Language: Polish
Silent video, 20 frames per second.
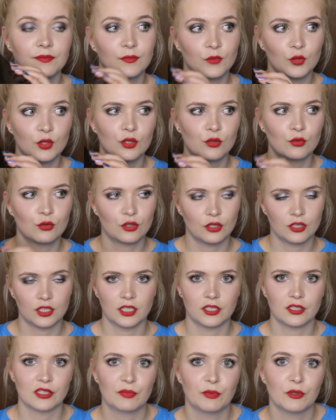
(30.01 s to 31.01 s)
Tu jest dużo
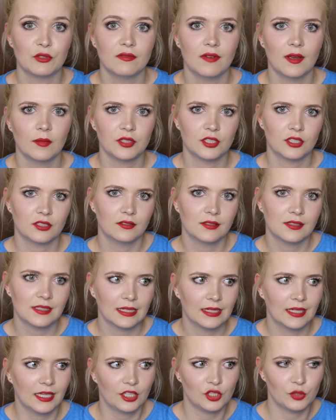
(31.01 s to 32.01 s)
rzeczy. Spodziewałam się, że
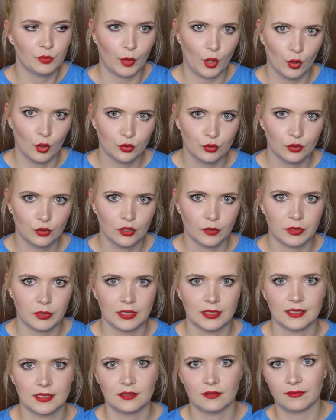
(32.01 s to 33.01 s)
dostanę jakiś produkt do
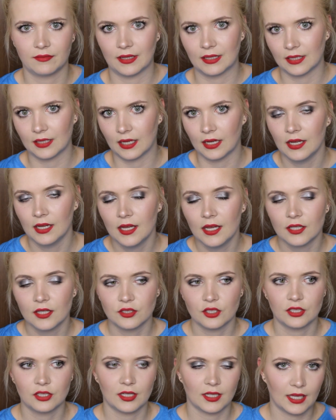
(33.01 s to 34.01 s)
przetestowania,
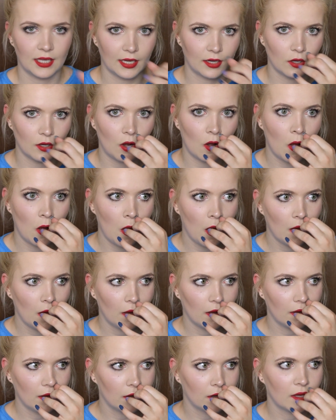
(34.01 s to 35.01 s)
coś takiego
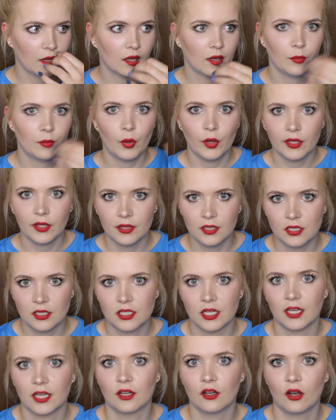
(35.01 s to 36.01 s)
e,
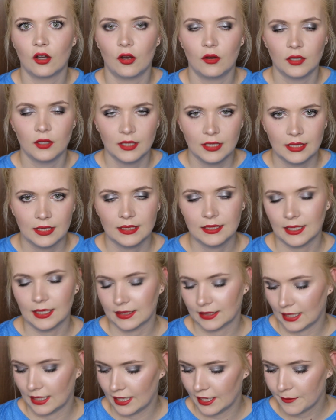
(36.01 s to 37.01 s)
pojedynczego i
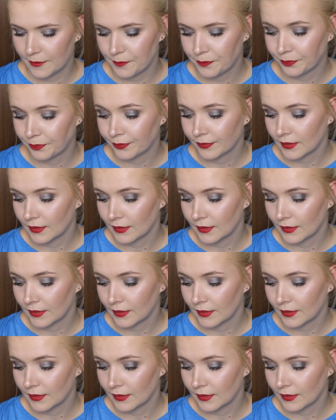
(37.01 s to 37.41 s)
tak dalej.